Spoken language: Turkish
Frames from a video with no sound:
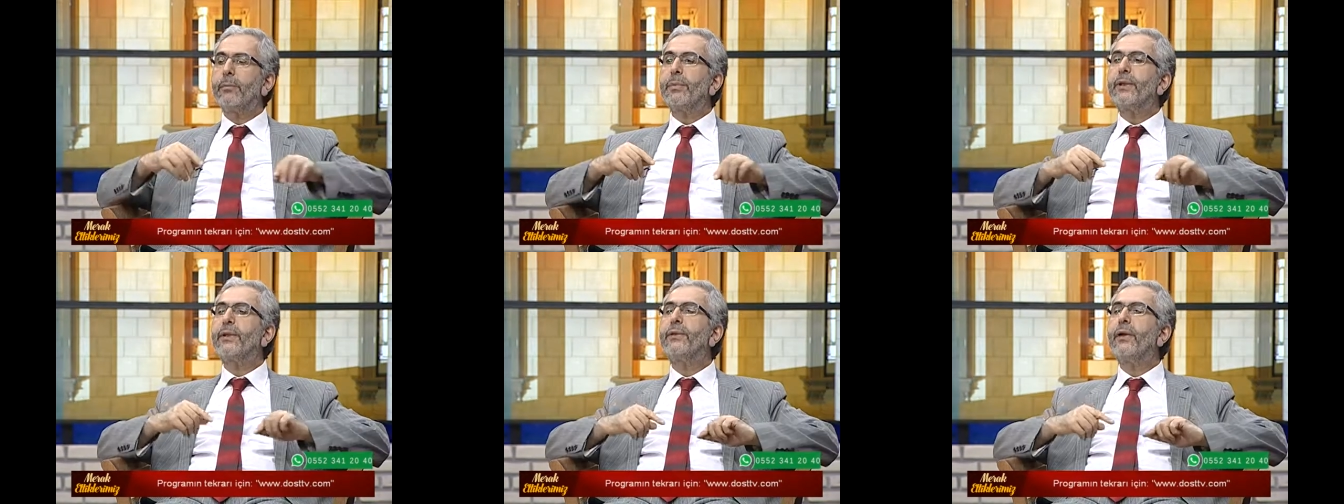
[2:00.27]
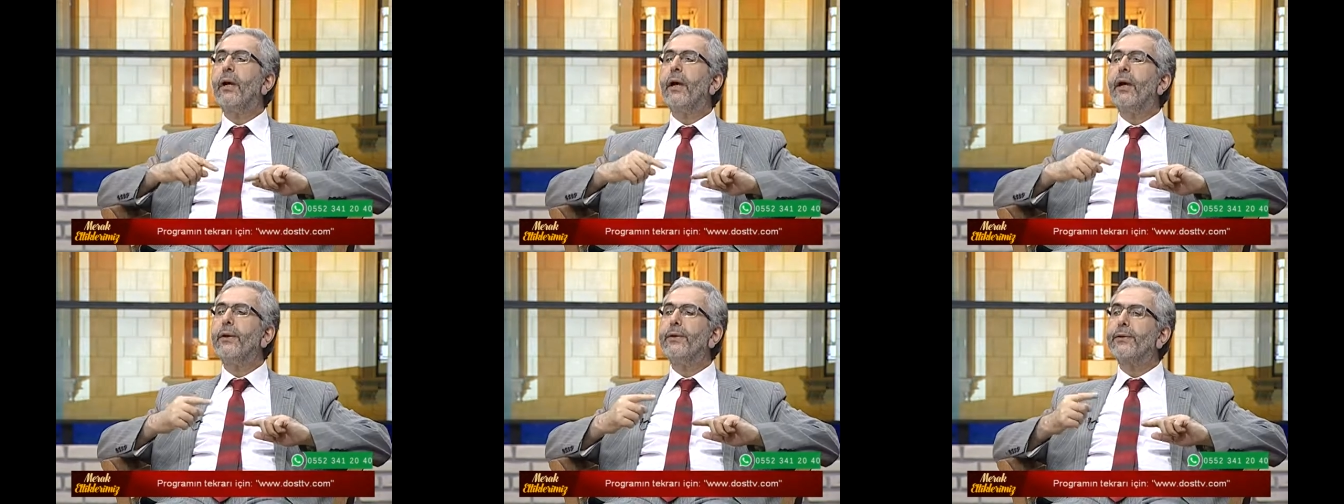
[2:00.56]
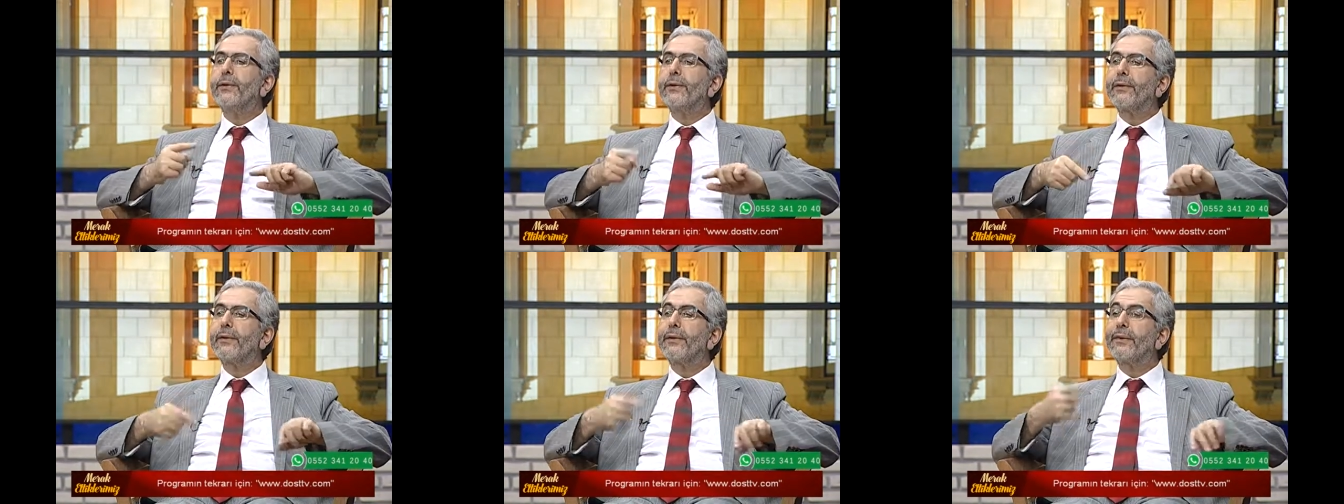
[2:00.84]
Bir
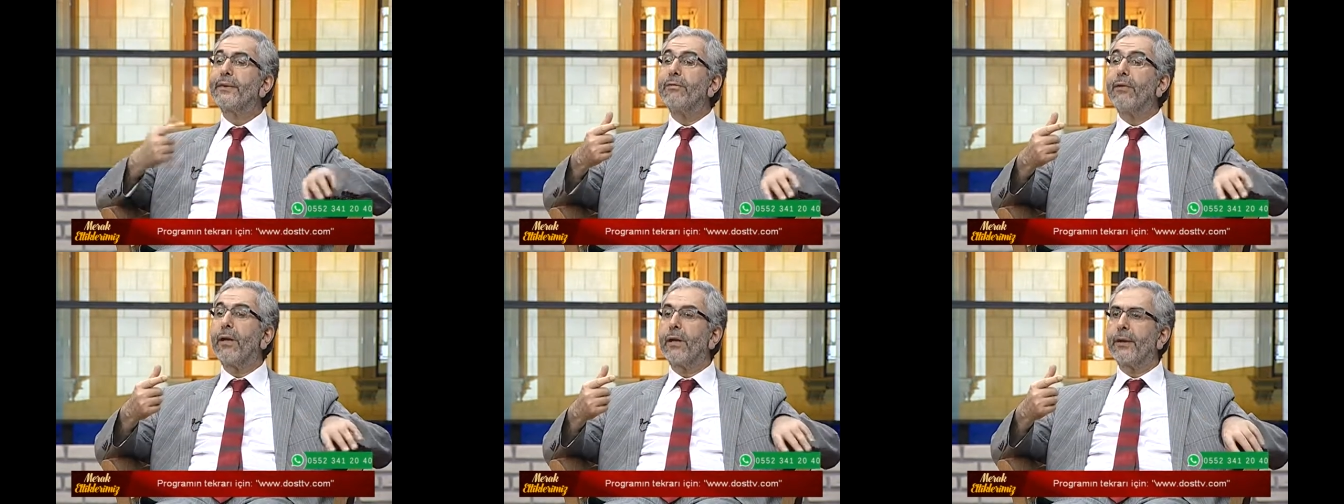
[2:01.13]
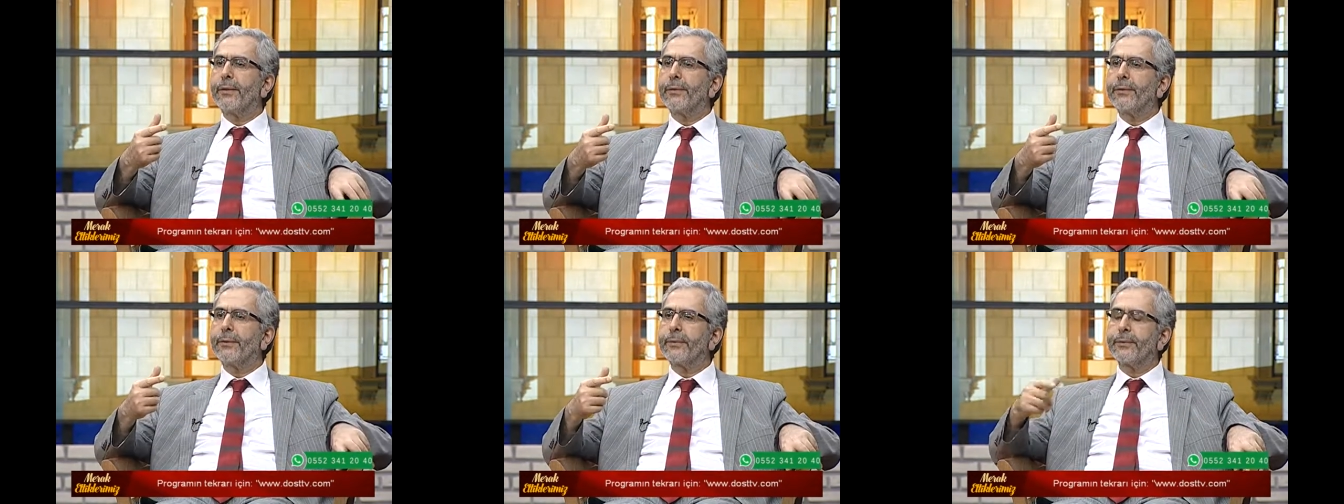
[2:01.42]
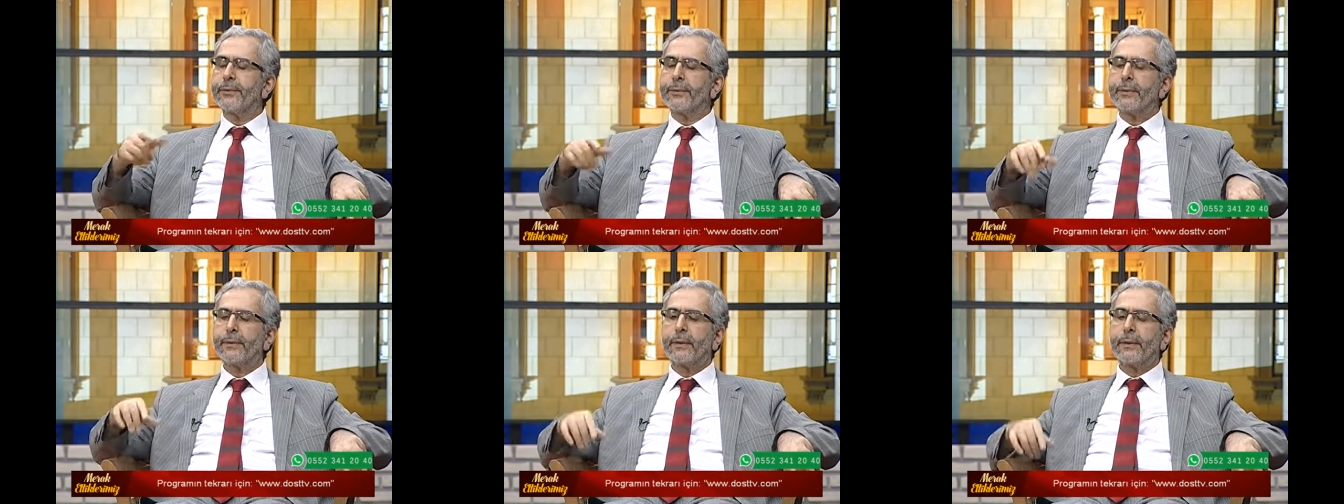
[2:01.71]
dağınıklık var.
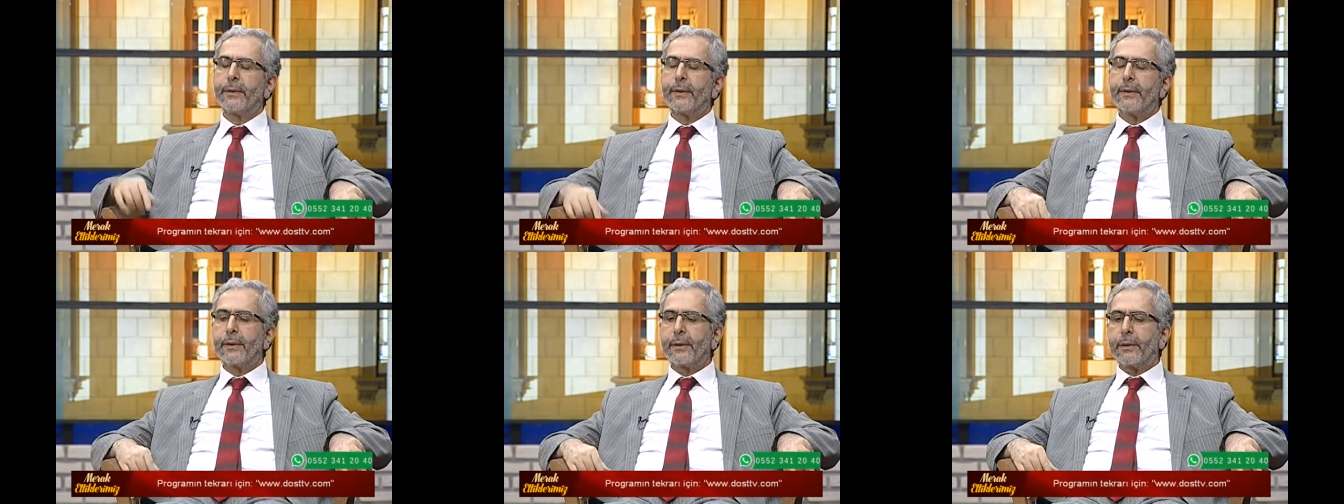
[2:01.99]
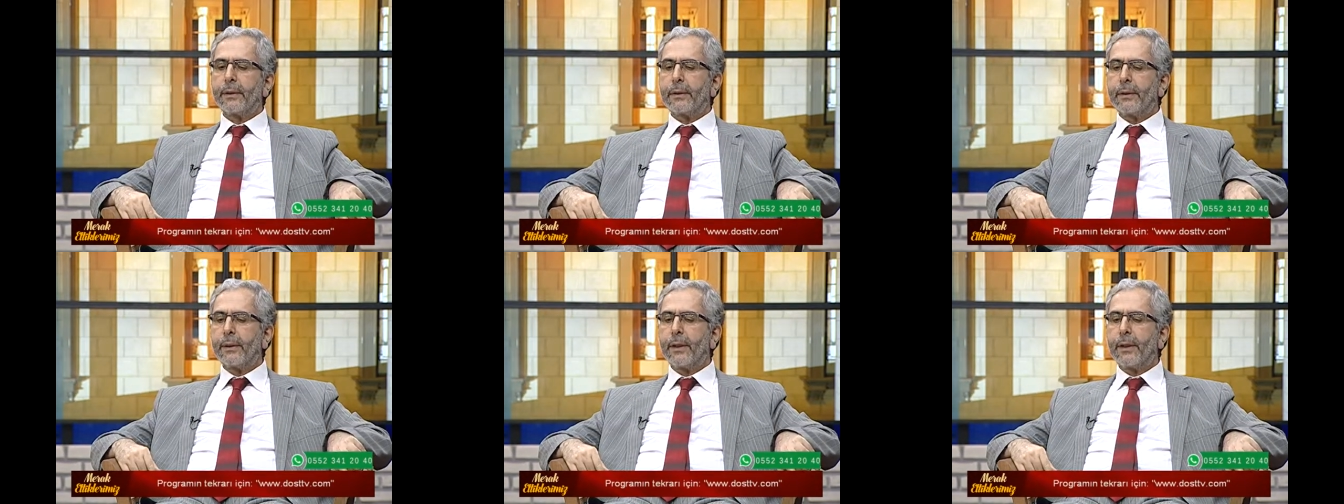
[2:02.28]
Evet. E,